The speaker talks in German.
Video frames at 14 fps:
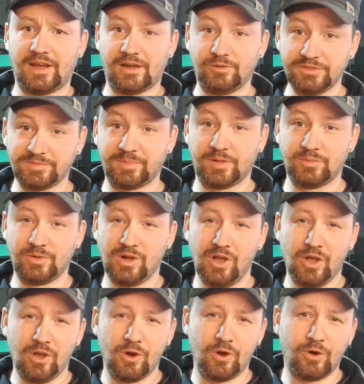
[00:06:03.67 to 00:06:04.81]
ausbauen
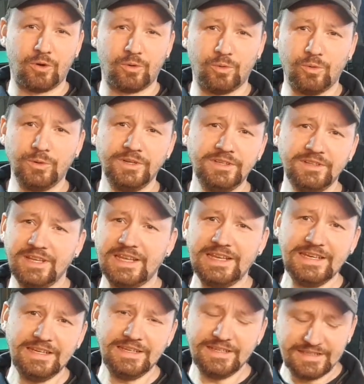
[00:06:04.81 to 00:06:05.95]
ohne
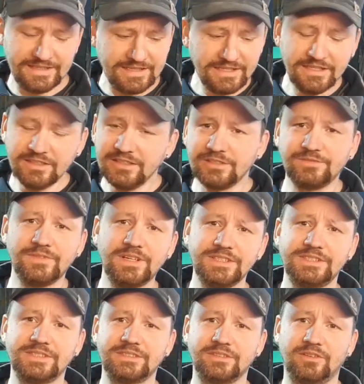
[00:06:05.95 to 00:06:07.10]
N
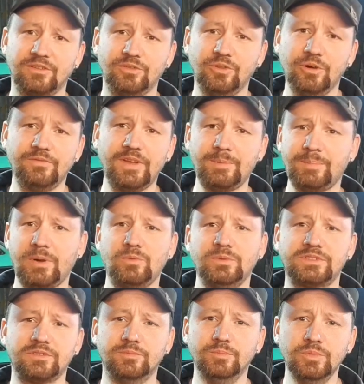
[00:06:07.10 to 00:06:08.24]
irgendwas noch wegbauen
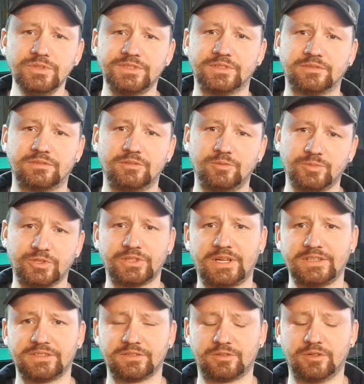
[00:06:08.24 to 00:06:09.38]
zu müssen, um da
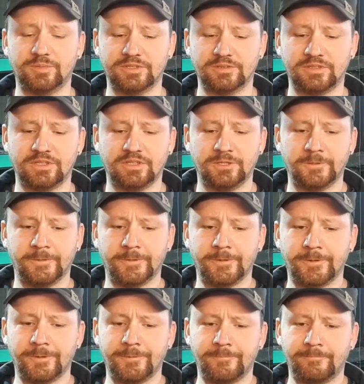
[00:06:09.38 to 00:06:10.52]
dran zu kommen.
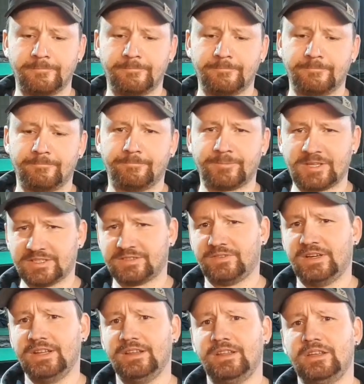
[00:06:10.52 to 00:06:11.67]
Und das
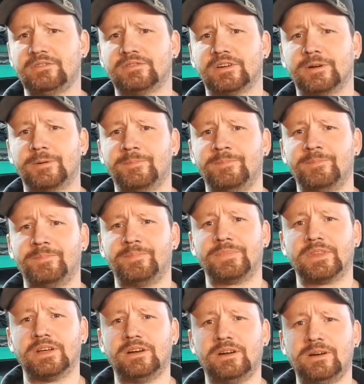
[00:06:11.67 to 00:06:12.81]
war nicht einfach.
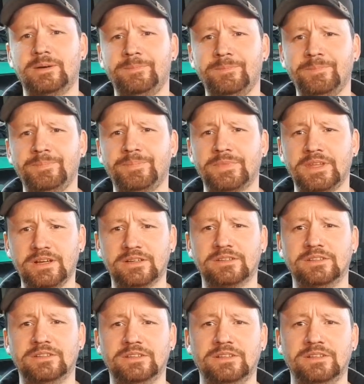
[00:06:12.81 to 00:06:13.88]
Ähm, ja.